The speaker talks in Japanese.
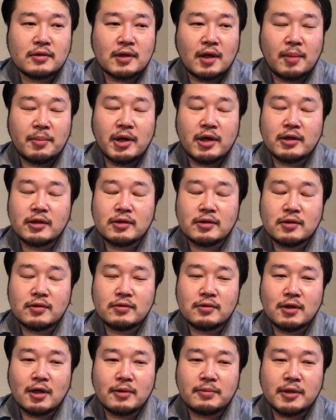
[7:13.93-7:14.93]
あまり
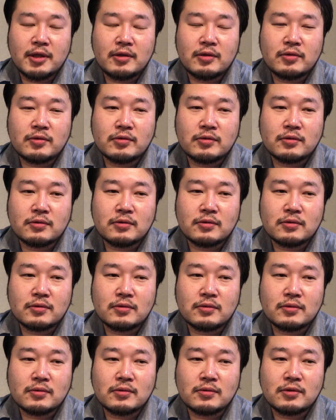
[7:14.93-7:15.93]

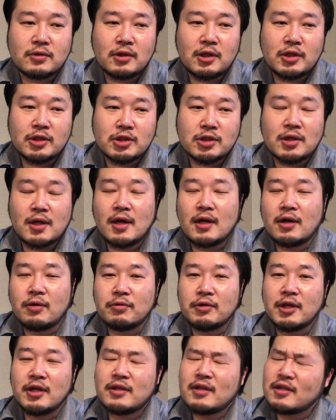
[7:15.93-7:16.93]
グラフィックに力
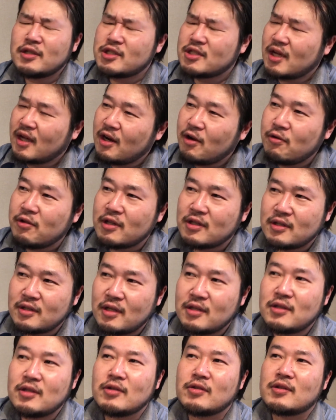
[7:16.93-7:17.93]
を入れて力を入れて
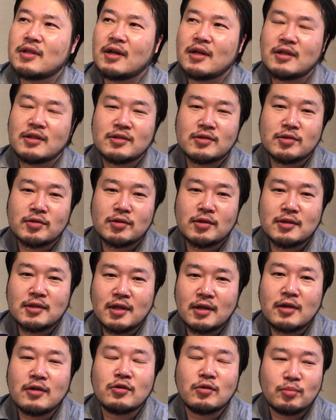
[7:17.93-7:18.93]
ないって言ったら言い過ぎ
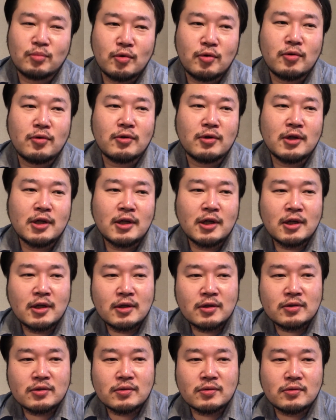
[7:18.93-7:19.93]
だけども
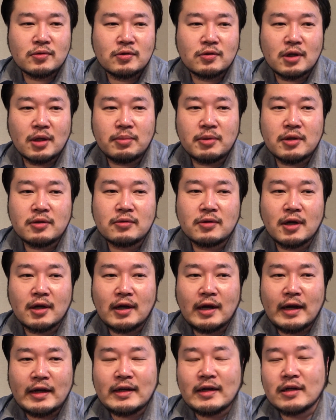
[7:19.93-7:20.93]
そのグラフィックが
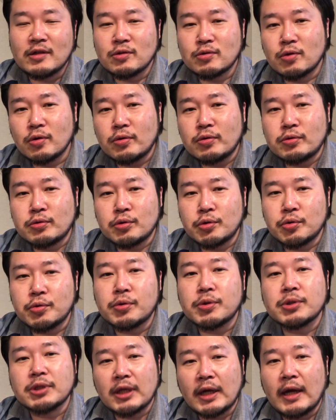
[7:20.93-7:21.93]
ガリガリ動く
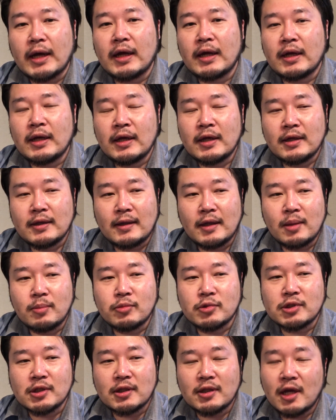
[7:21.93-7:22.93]
ような
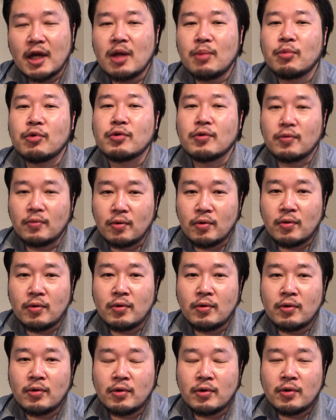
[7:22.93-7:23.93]
ゲームじゃないものを、
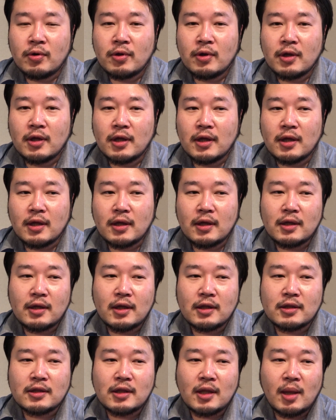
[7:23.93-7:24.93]
えー、
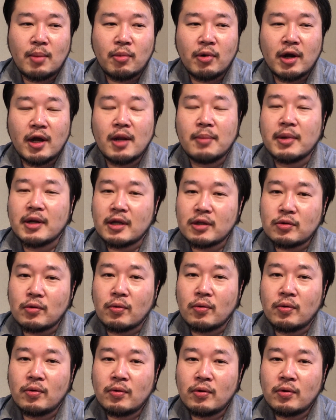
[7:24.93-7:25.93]
やってもらえればな
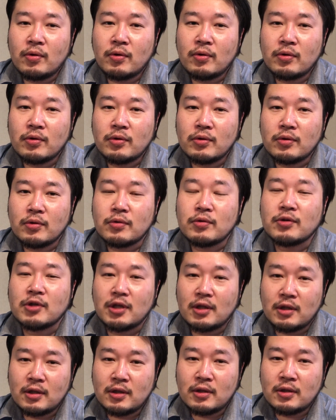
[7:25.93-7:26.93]
というふう
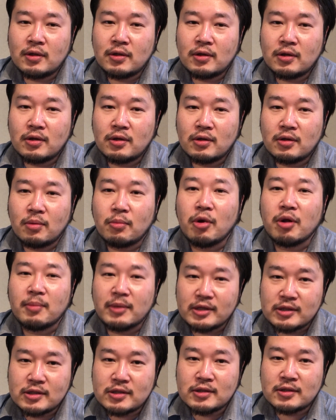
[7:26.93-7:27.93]
に思い
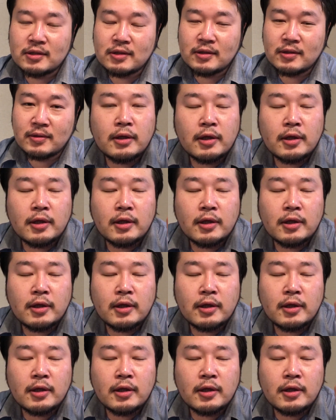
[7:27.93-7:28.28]
ます。